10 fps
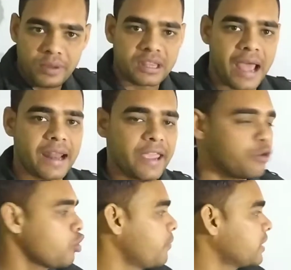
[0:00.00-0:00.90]
बताना है
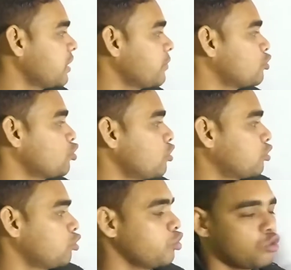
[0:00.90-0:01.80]
योग मतलब जोड़
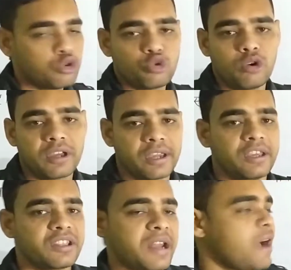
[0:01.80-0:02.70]
दोनों को जोड़ के
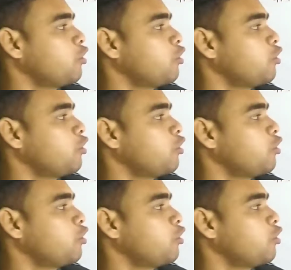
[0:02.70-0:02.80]
कितना